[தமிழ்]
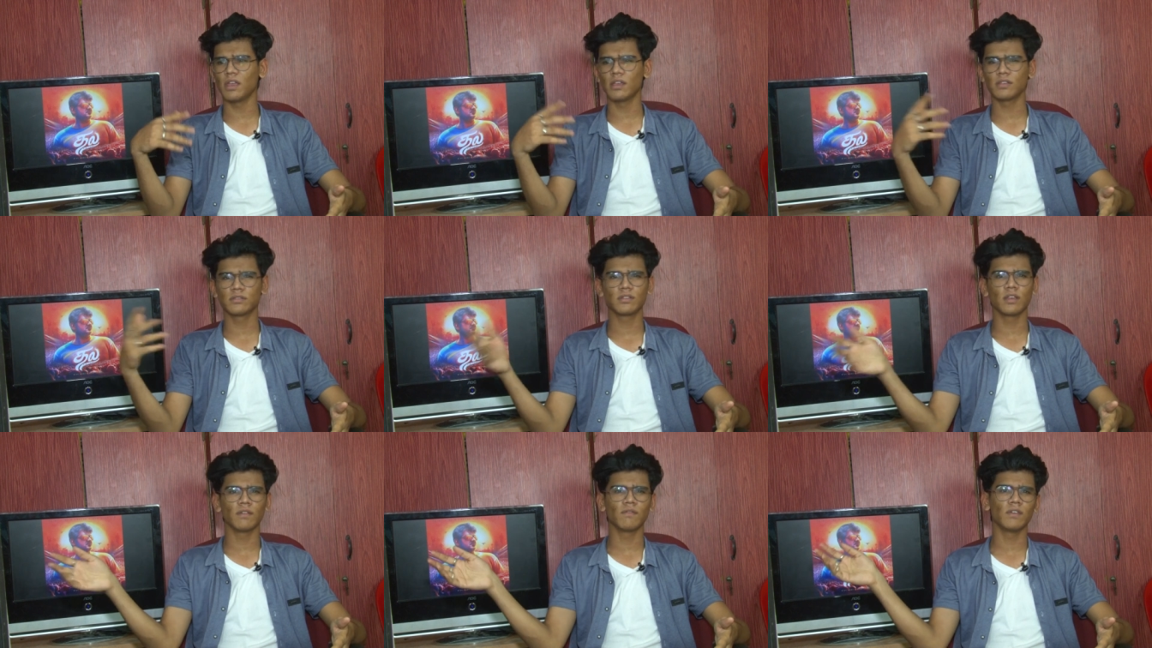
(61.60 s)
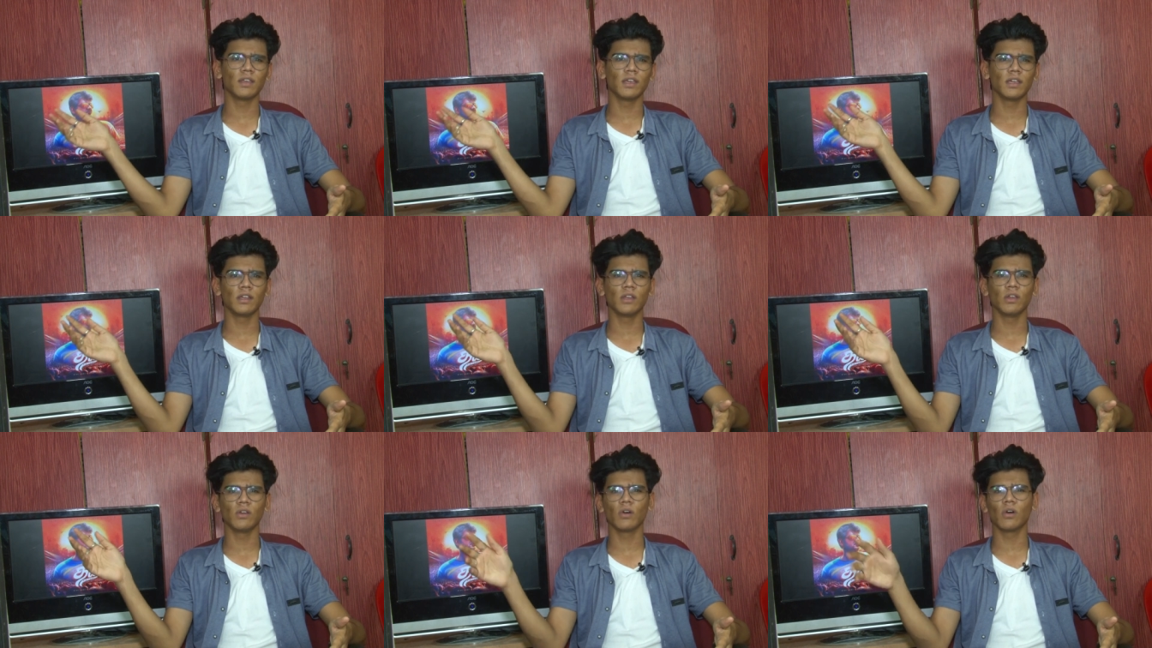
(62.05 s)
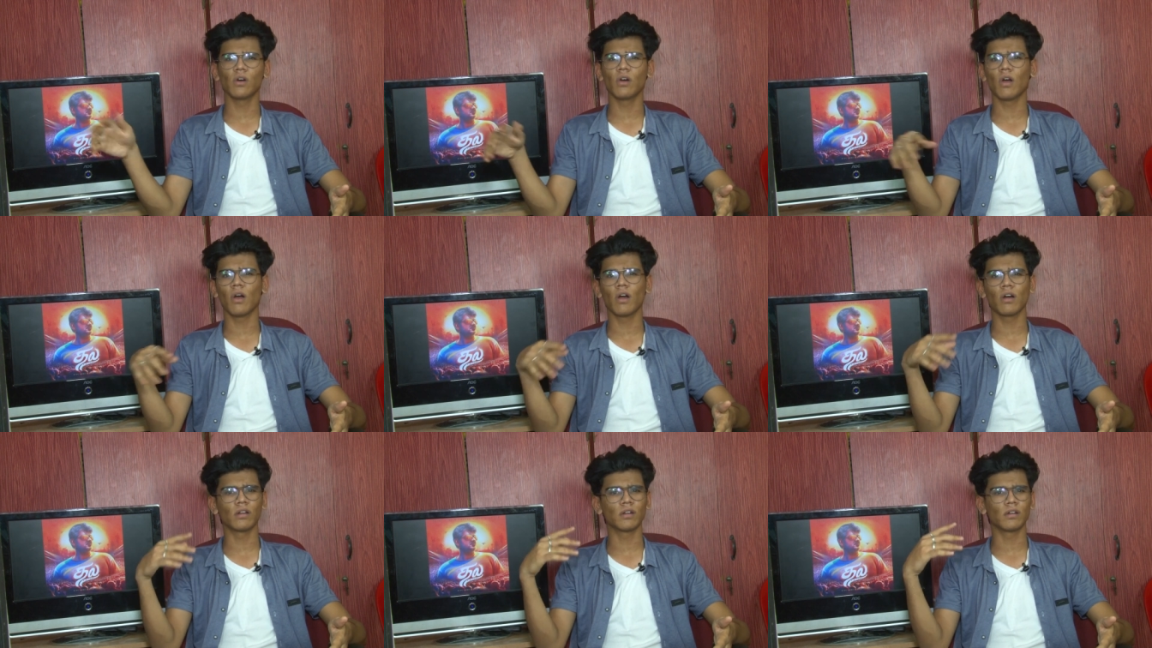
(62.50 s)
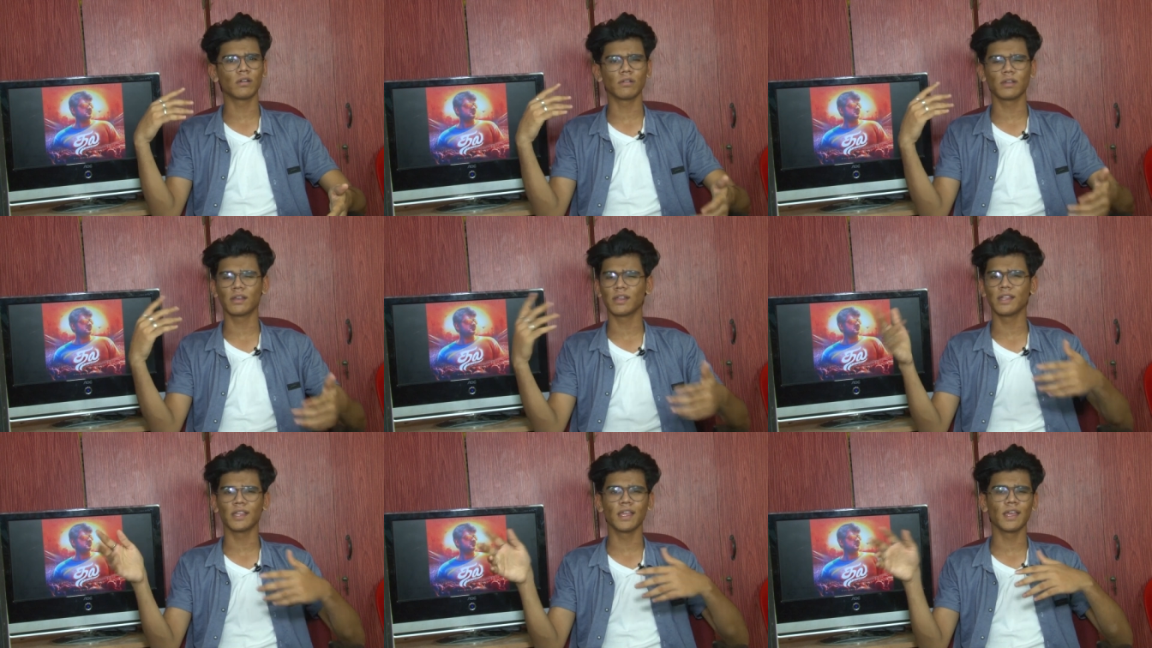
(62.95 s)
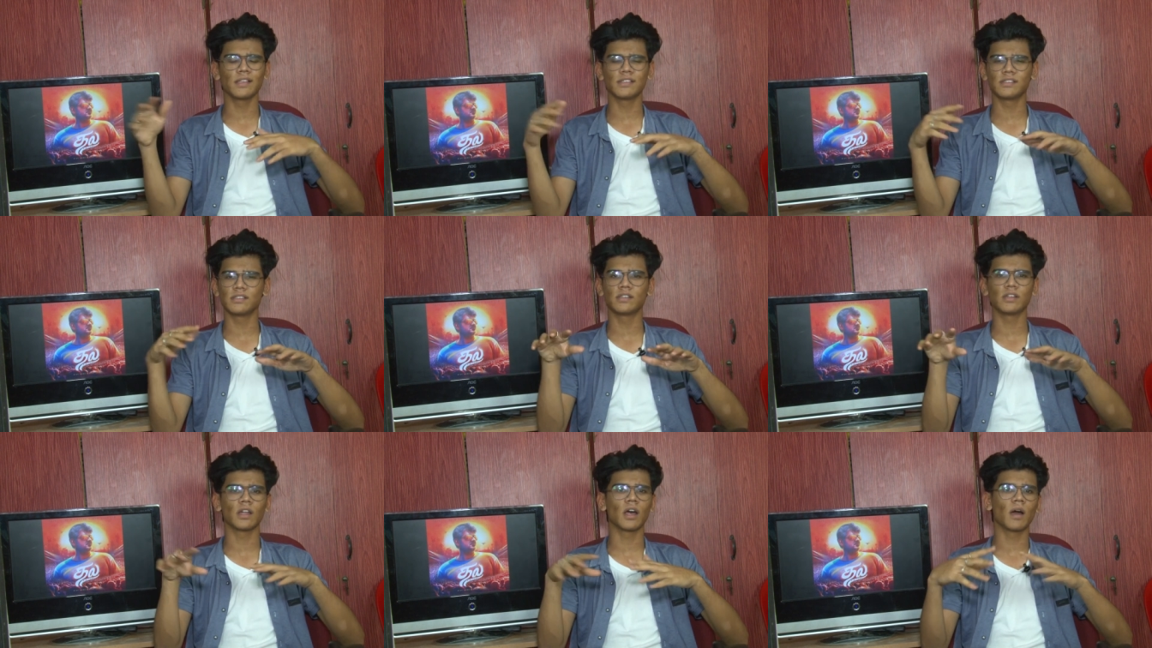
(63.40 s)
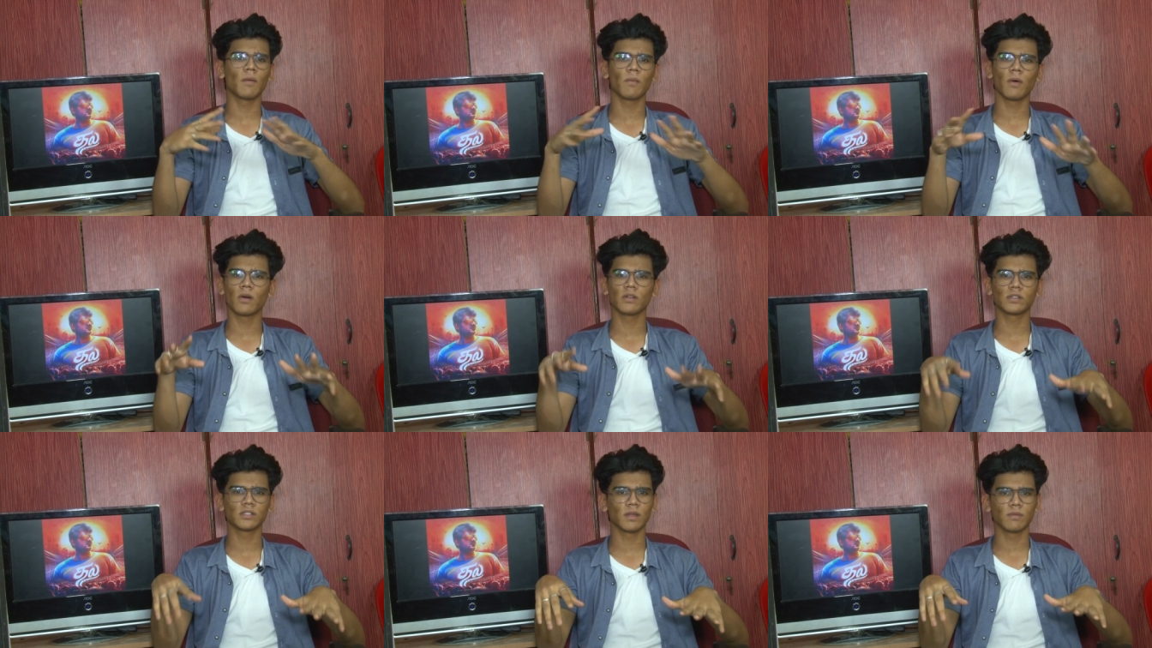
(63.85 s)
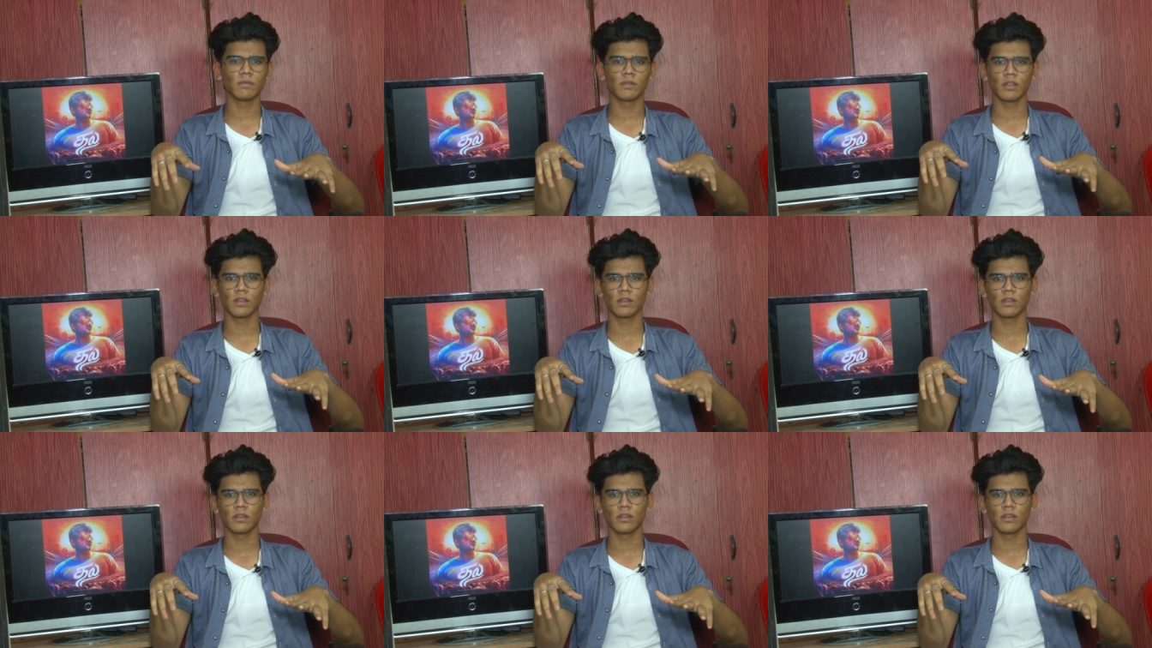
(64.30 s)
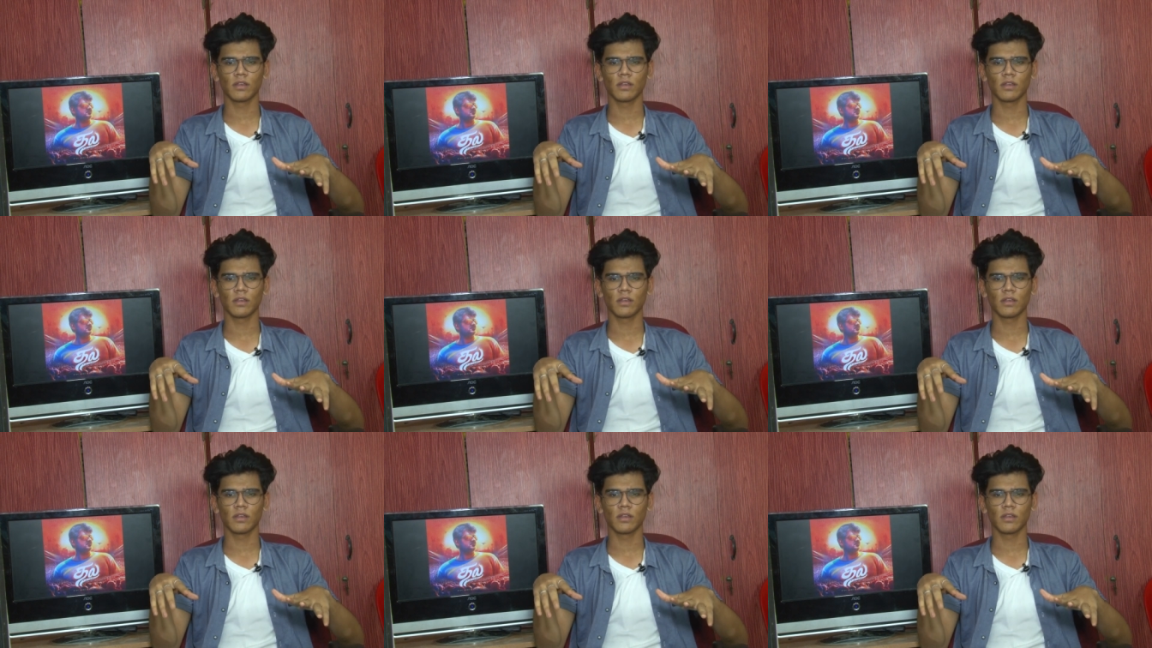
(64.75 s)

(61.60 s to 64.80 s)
மேக்ஸ் அ வீடியோ ஆர் கிரியேட்ஸ் ட்ராமா ஆர் சம்திங்